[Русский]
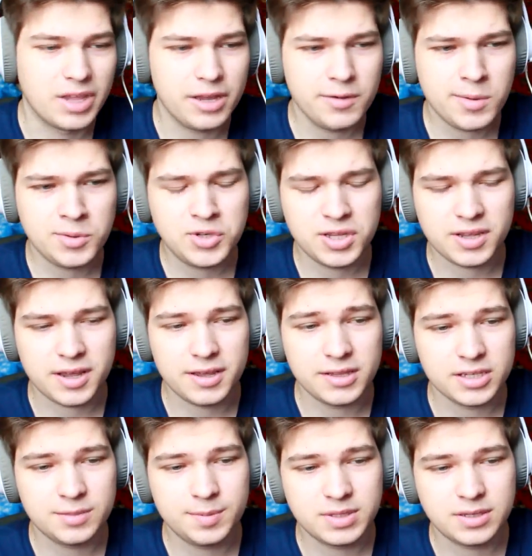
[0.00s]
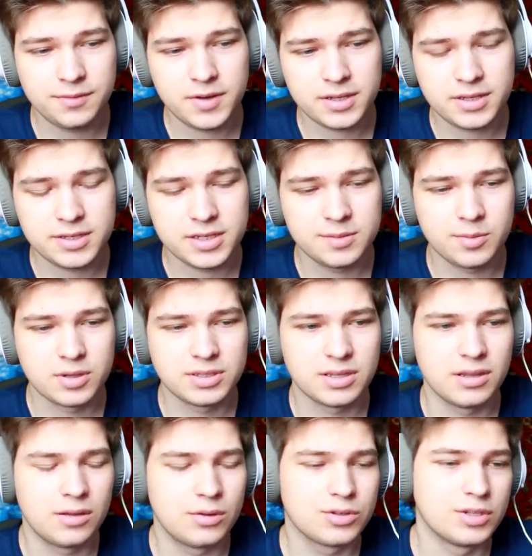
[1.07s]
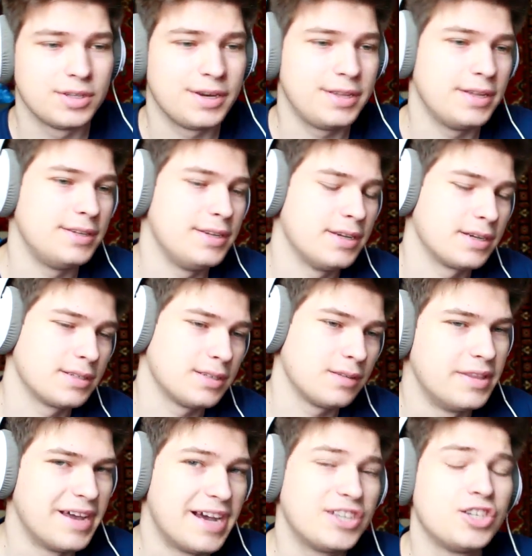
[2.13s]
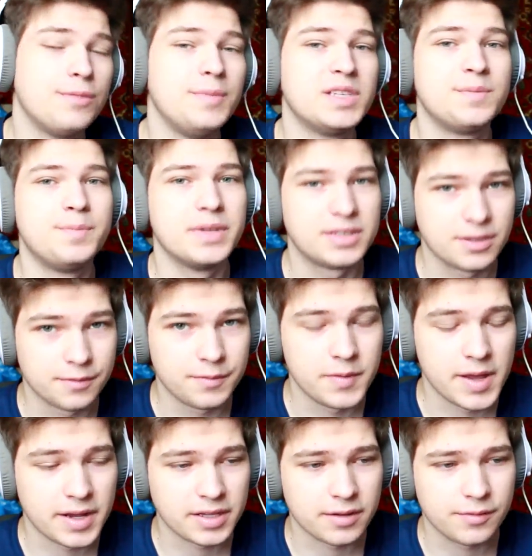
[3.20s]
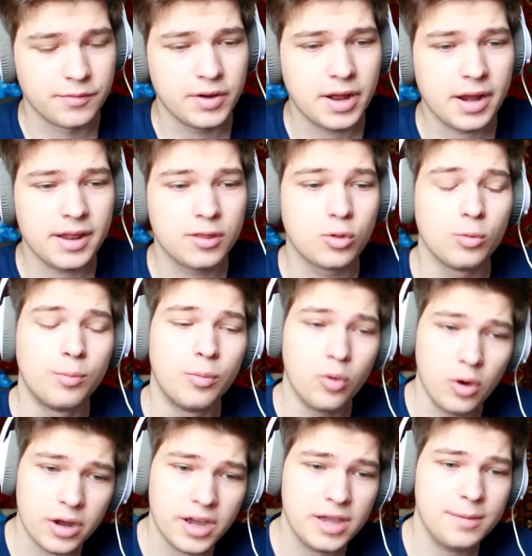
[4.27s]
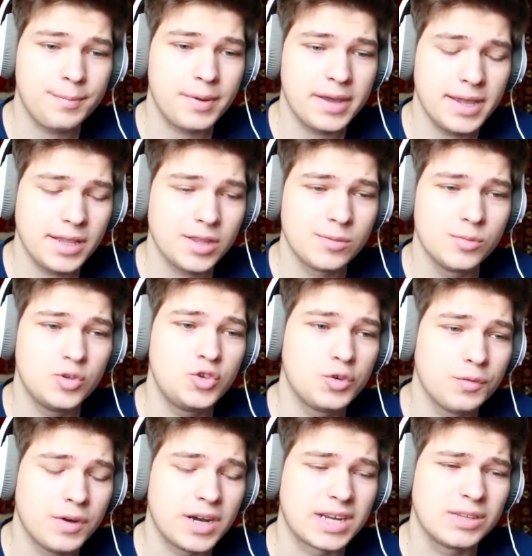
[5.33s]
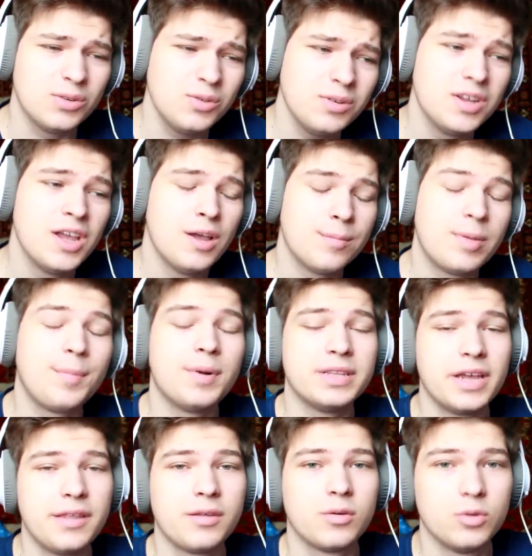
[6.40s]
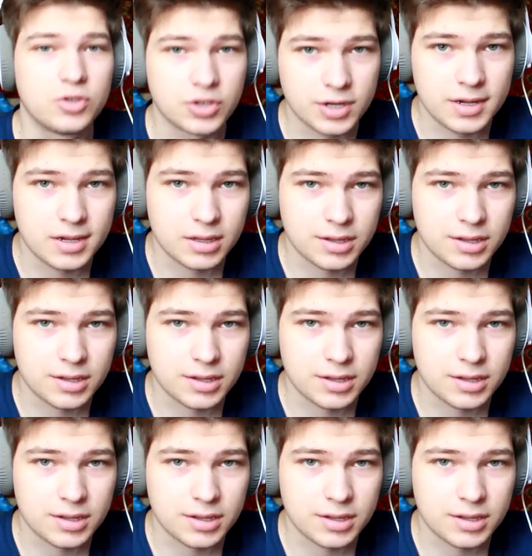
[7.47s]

Да и вообще-то какие-то спецэффекты здесь просто наложен 3D текст. Даже без спецэффектов. Выглядит убого и поэтому чувак, ну, попадает в худшее